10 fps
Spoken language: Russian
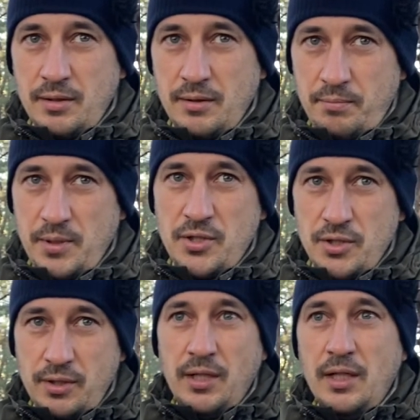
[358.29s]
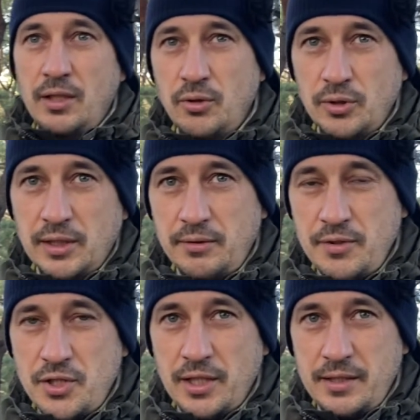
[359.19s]
Э, печень тоже
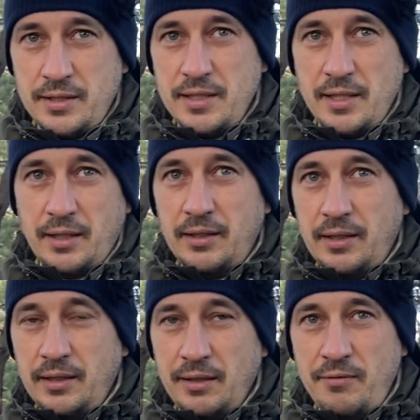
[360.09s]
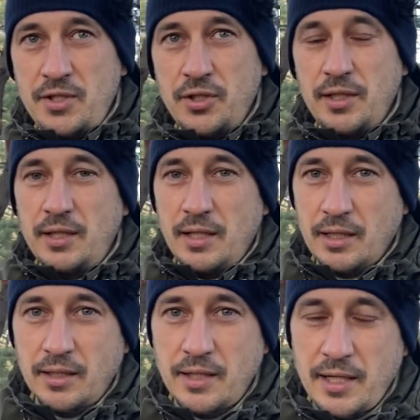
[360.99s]
отвечает за некоторые там вещи, такие
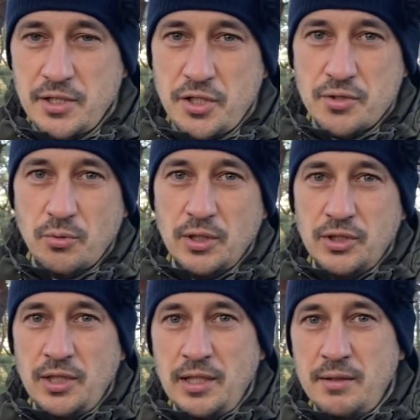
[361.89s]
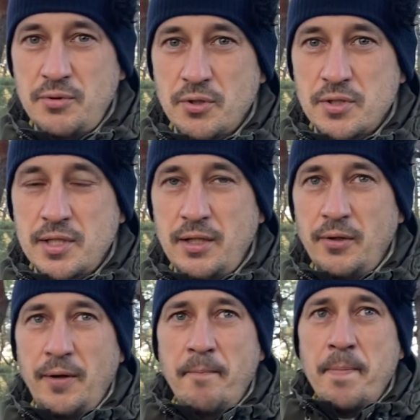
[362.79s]
как хрящи, сухожилия и
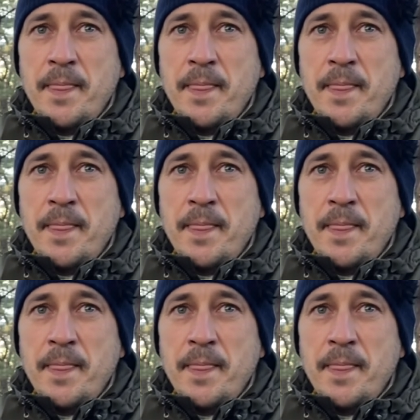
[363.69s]
остальное.